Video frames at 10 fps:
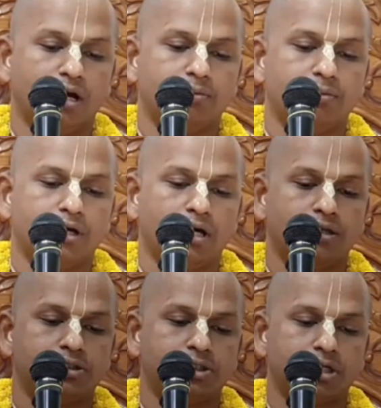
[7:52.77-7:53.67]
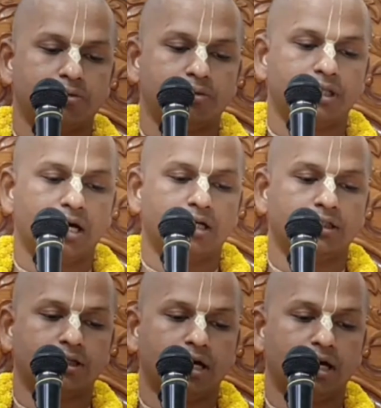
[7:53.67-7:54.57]
আমরা সর্বদাই
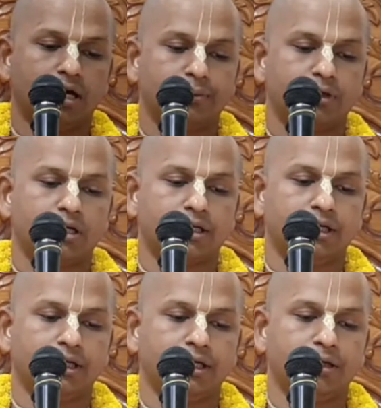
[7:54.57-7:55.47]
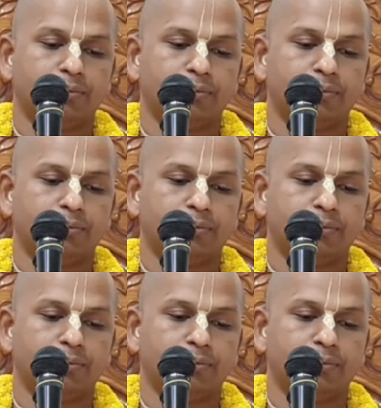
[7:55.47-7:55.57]
আপনাকে